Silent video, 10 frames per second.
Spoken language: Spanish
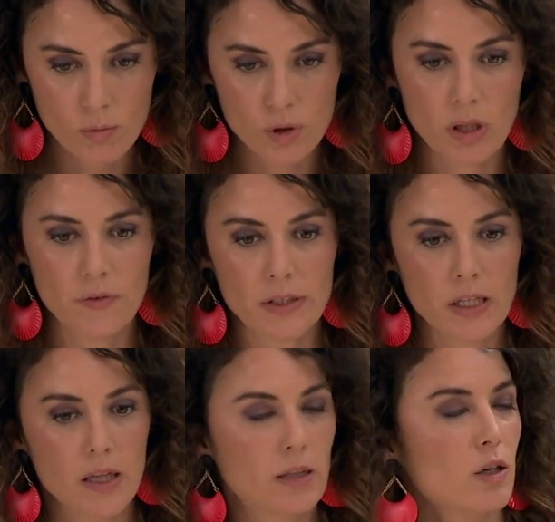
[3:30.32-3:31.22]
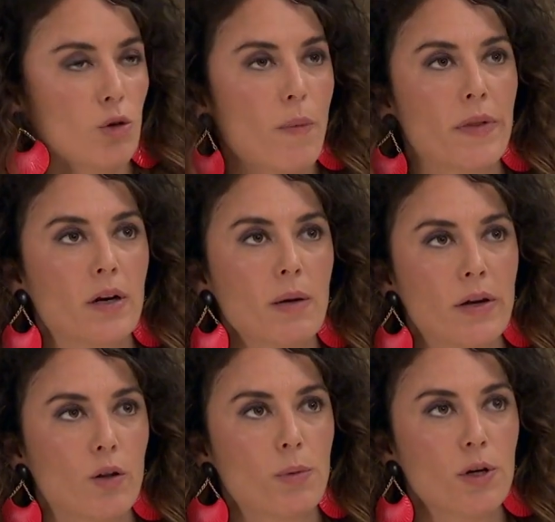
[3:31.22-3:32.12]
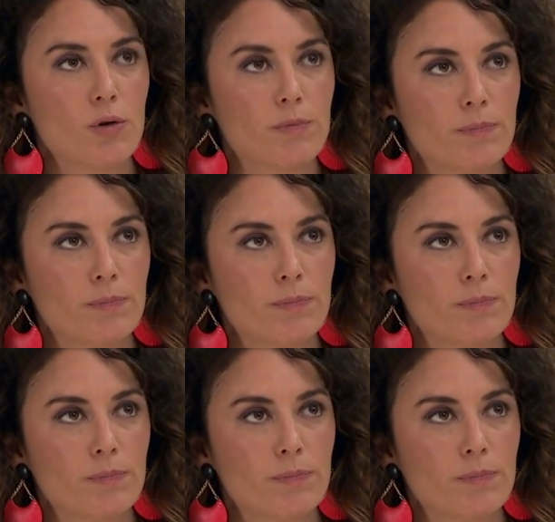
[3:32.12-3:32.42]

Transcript: de fertilizante no me va a hacer cambiar de opinión.